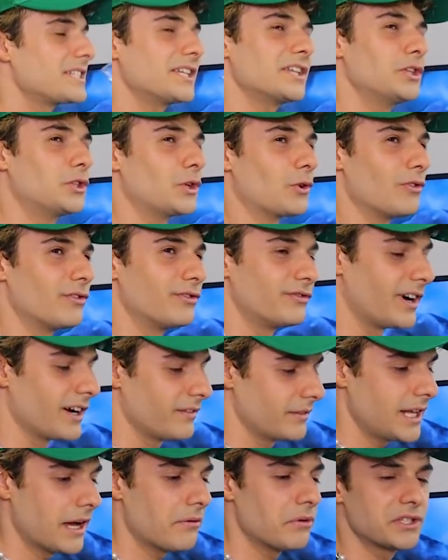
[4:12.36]
Sa di truffa.
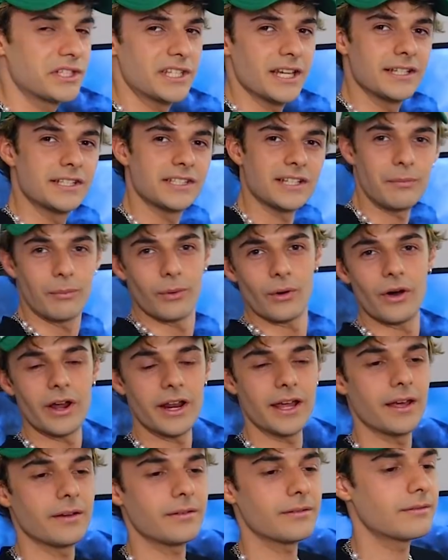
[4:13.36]
Vediamo se il
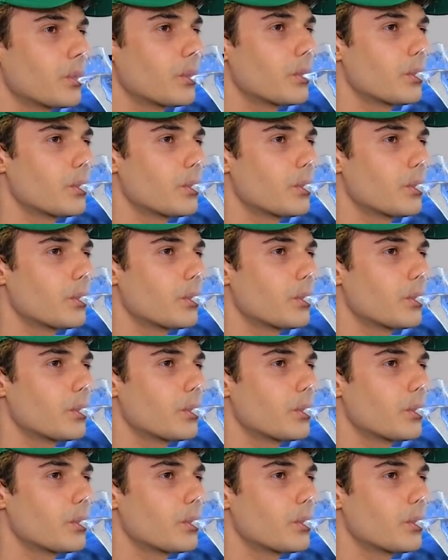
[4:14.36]
sapore...